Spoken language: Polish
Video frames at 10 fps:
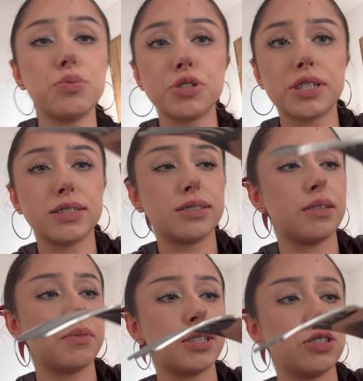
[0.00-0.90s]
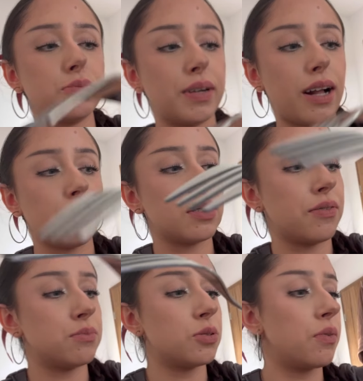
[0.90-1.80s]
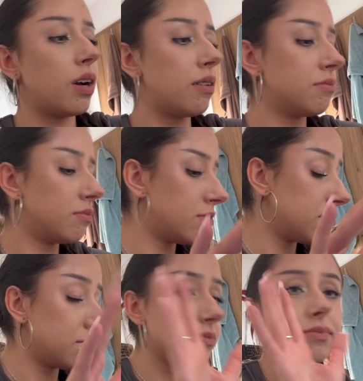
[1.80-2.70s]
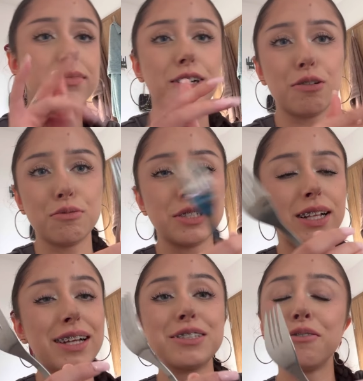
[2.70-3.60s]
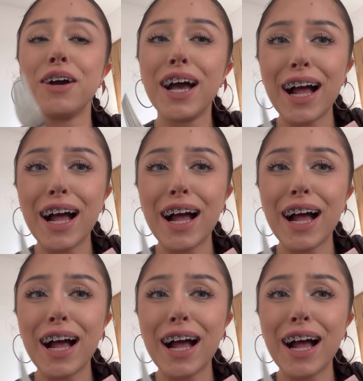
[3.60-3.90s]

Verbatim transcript: może też zjem jakiś makaron, nie wiem, bo klucze lecą.